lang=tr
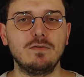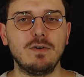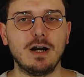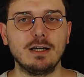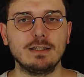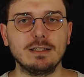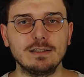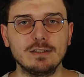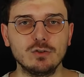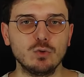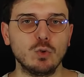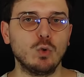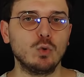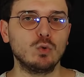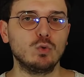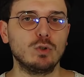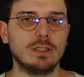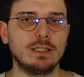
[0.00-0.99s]
faydasız
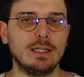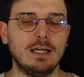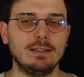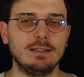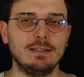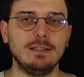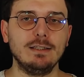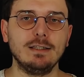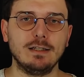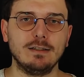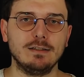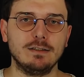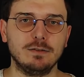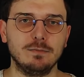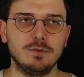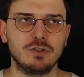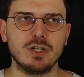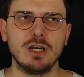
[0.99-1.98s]
olduğuna kendini
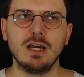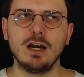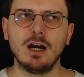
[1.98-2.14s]
inandırmış